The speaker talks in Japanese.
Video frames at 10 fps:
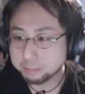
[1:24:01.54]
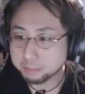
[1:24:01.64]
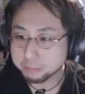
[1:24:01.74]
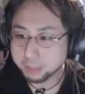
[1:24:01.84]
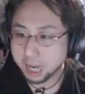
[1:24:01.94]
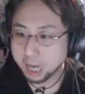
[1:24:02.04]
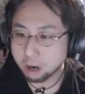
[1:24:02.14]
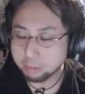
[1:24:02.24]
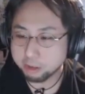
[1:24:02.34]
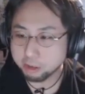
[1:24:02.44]
あ、
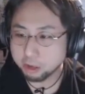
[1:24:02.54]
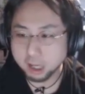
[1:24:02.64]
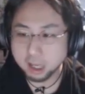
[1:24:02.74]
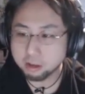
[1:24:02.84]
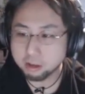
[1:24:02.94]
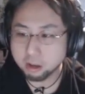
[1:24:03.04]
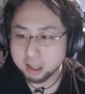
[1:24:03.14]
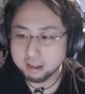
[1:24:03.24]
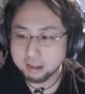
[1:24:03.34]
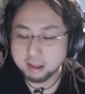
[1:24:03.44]
オプションとか原油とか手出
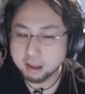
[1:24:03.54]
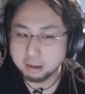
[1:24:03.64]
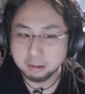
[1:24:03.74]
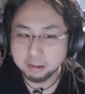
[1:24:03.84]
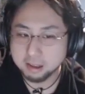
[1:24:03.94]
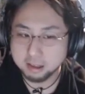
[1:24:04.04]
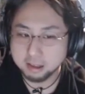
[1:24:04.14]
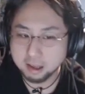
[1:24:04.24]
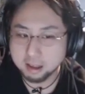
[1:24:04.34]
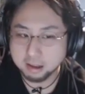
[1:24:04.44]
さないよ。絶対手
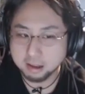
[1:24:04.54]
出さない。